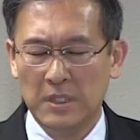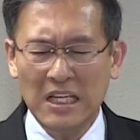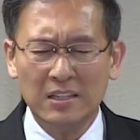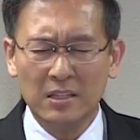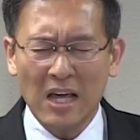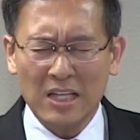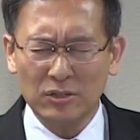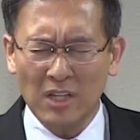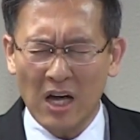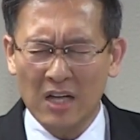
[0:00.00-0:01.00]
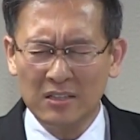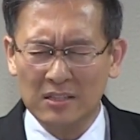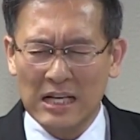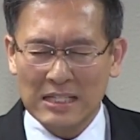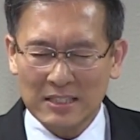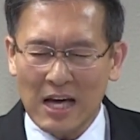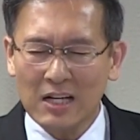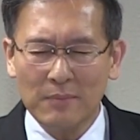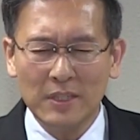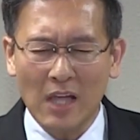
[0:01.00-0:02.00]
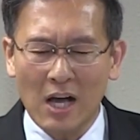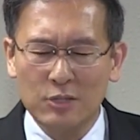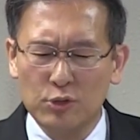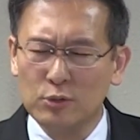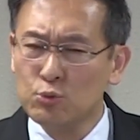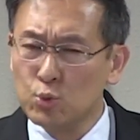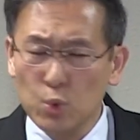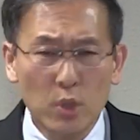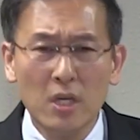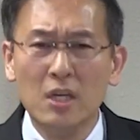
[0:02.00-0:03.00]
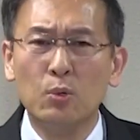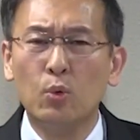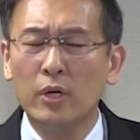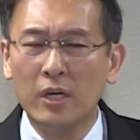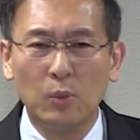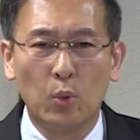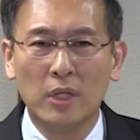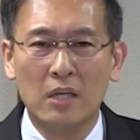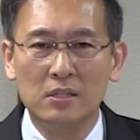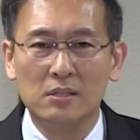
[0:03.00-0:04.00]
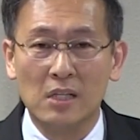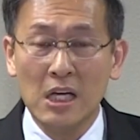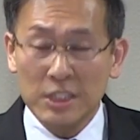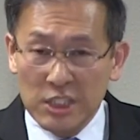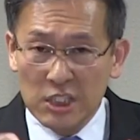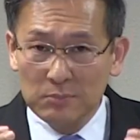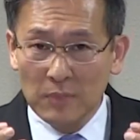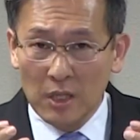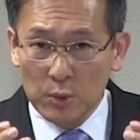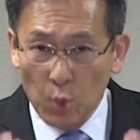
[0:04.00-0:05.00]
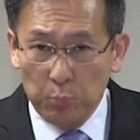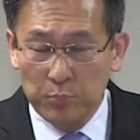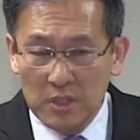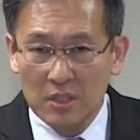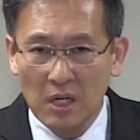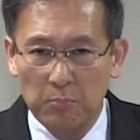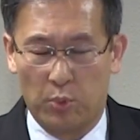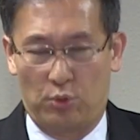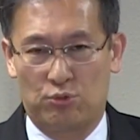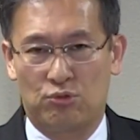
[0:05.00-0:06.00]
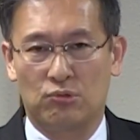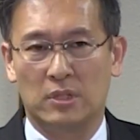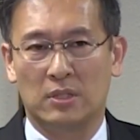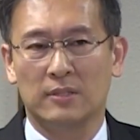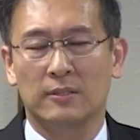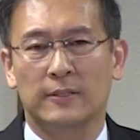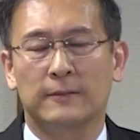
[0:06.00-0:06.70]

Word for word: 이 땅에서 당하는 사람이 당할 수 있는 최고의 고난을 지금 욥기가 보여주고 있는 거예요.